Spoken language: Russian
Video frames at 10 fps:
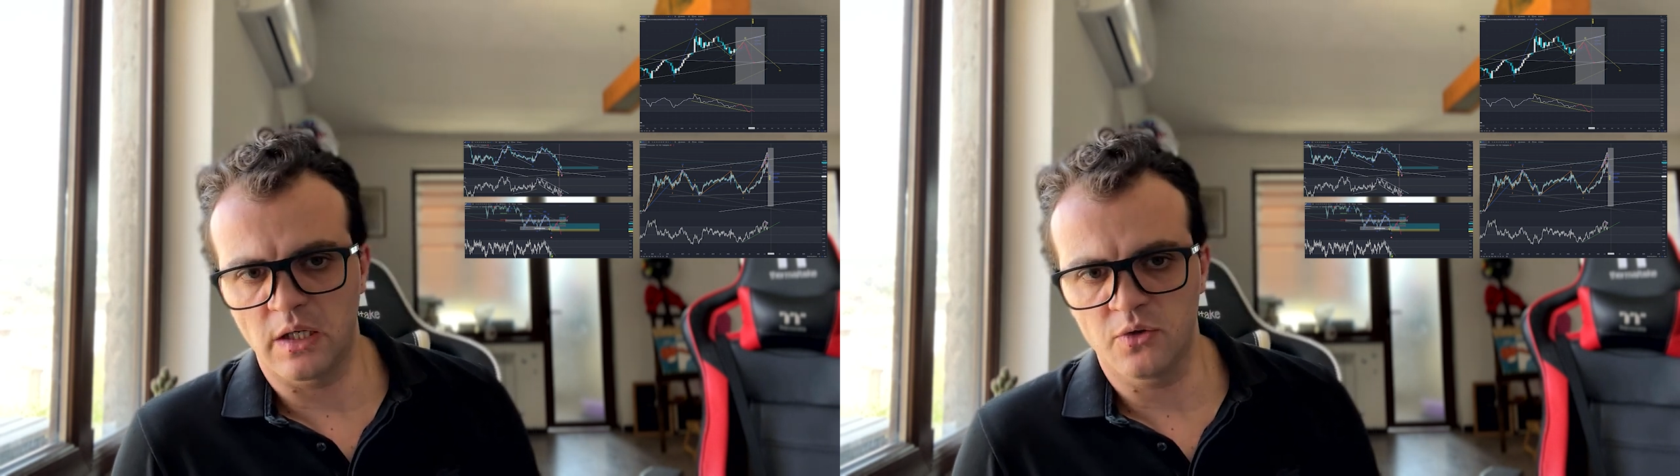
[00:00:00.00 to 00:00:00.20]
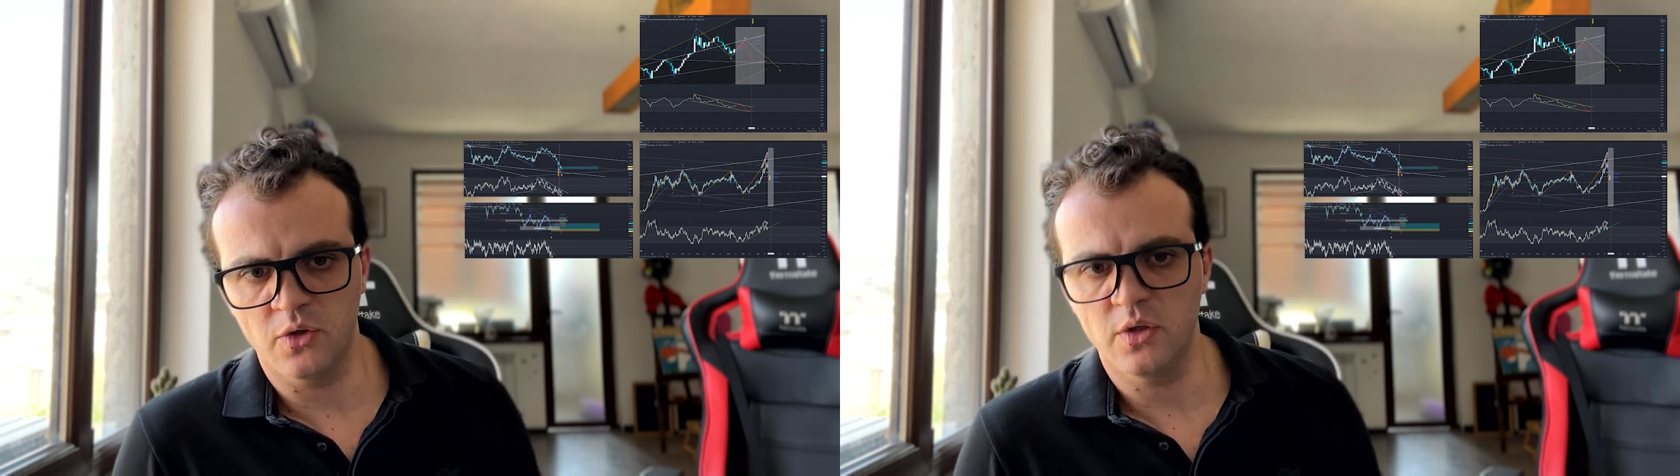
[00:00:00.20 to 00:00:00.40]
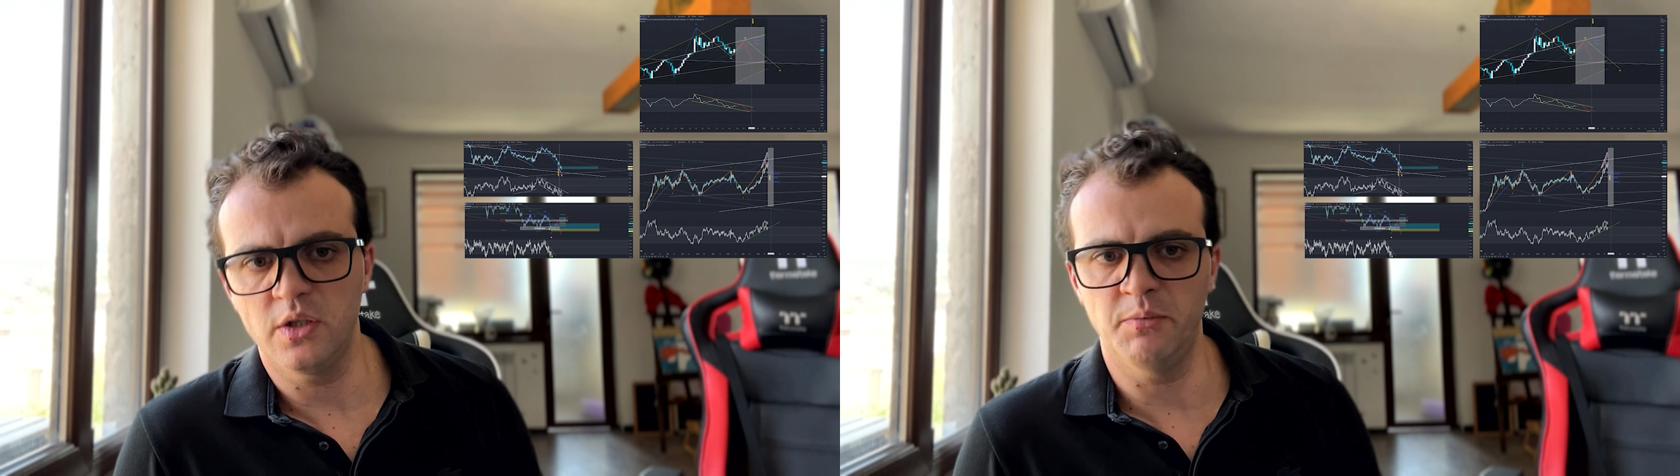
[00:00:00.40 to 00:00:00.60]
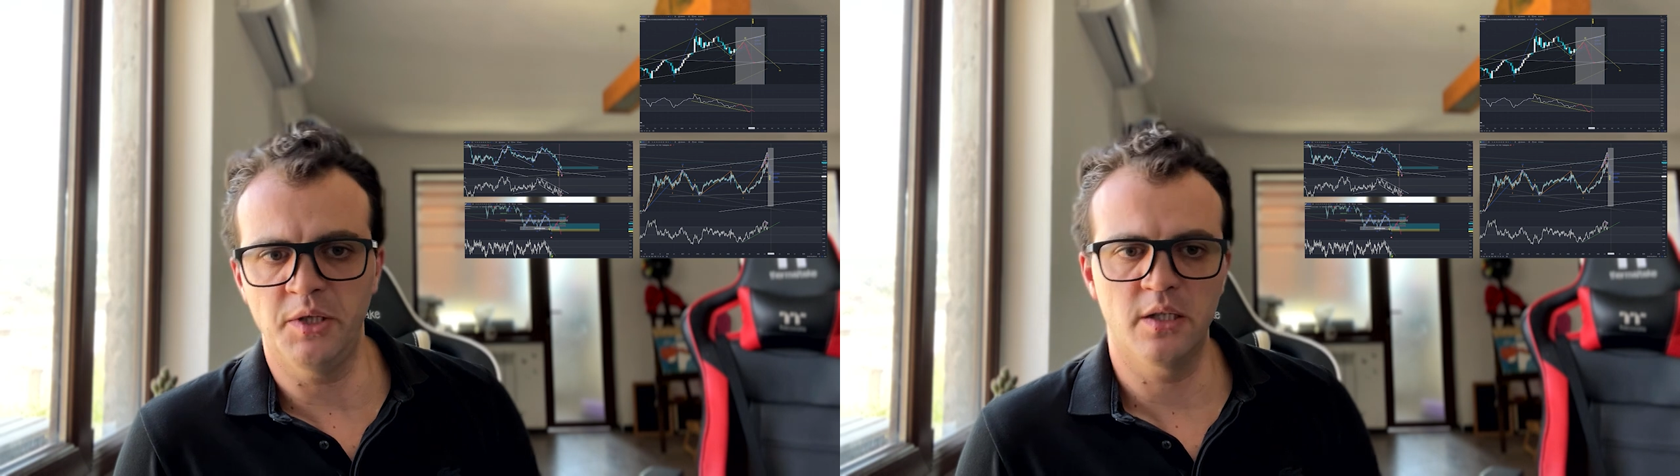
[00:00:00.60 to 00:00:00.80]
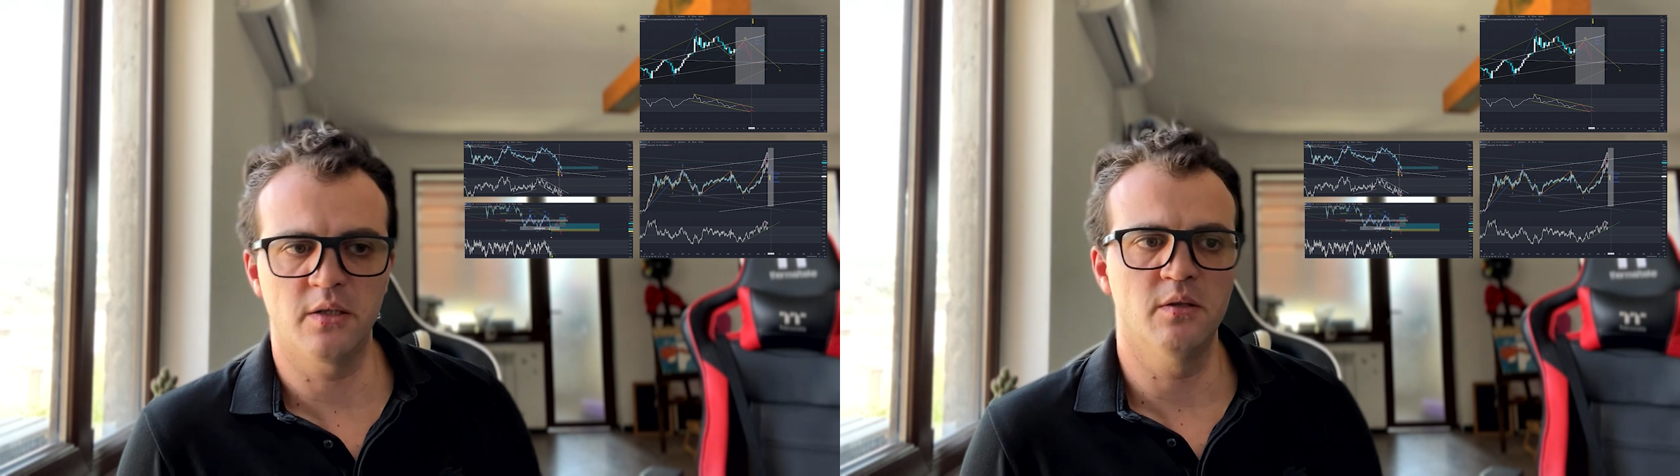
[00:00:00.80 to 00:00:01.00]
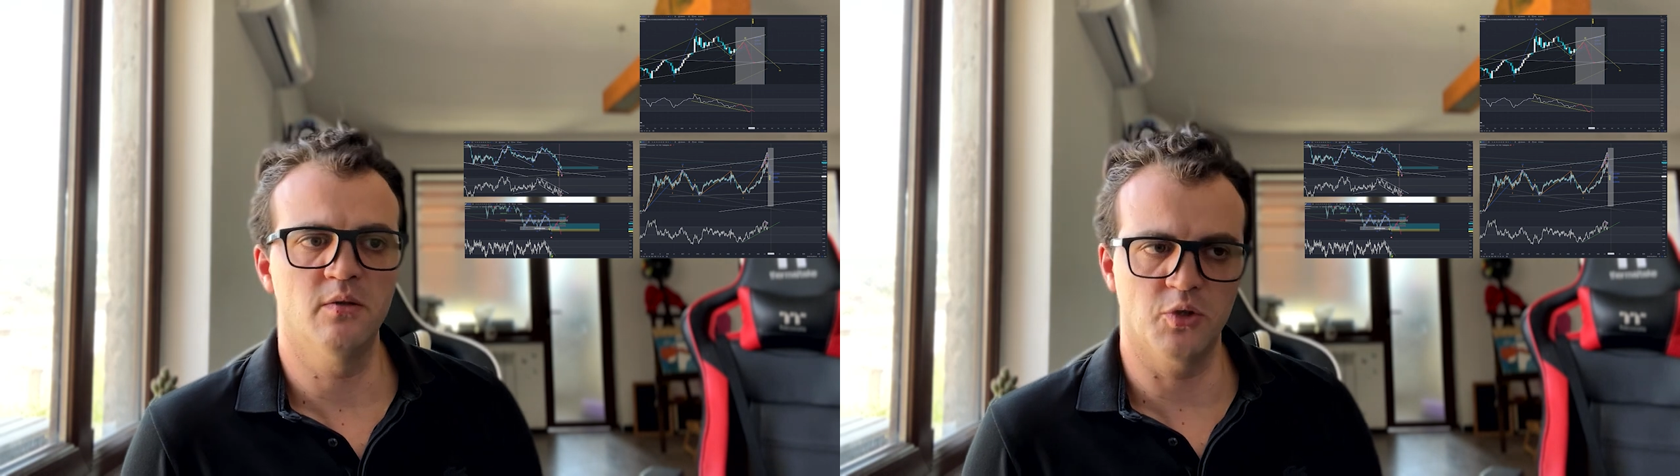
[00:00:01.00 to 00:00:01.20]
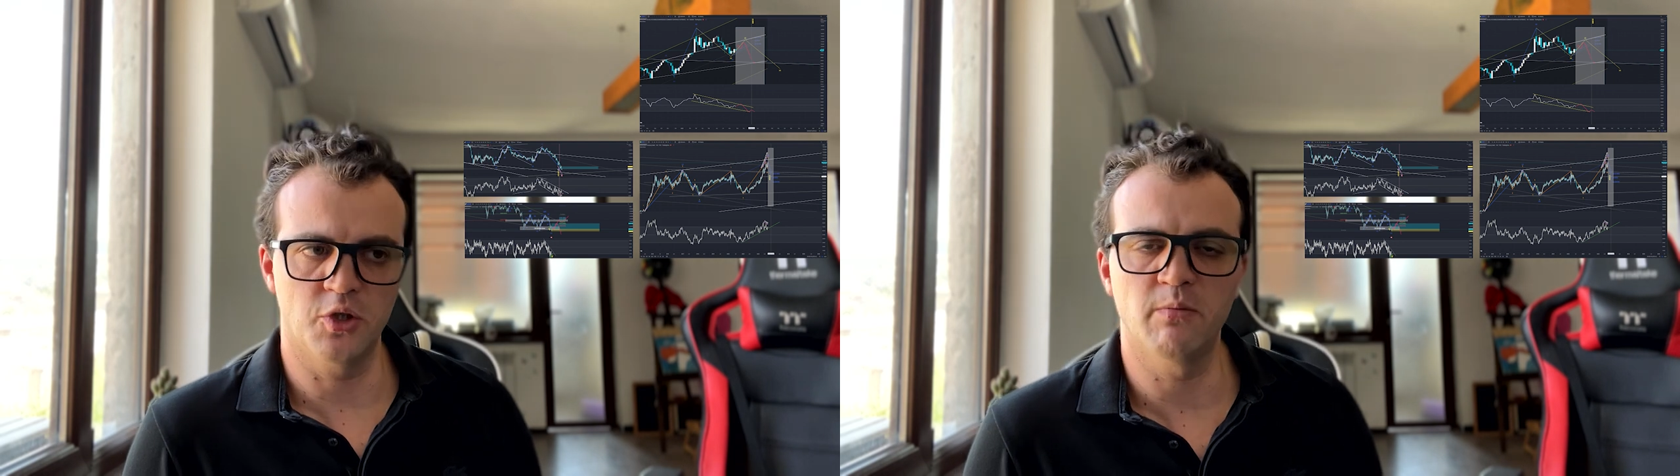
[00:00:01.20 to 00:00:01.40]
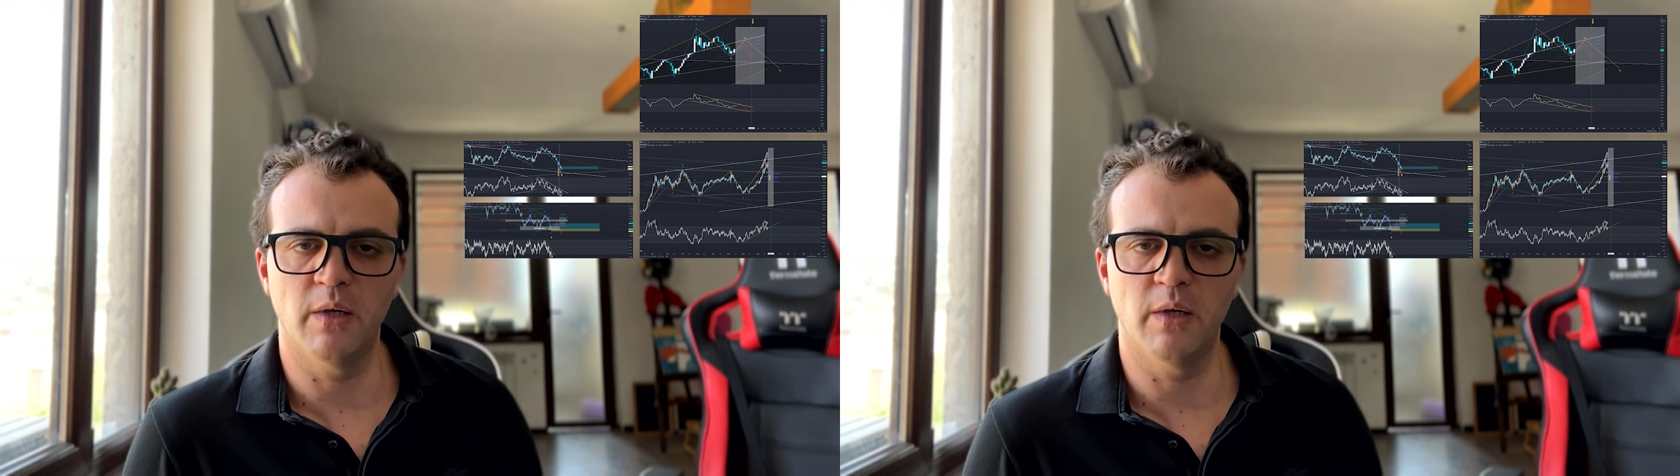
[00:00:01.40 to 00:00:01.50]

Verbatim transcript: она имеет очень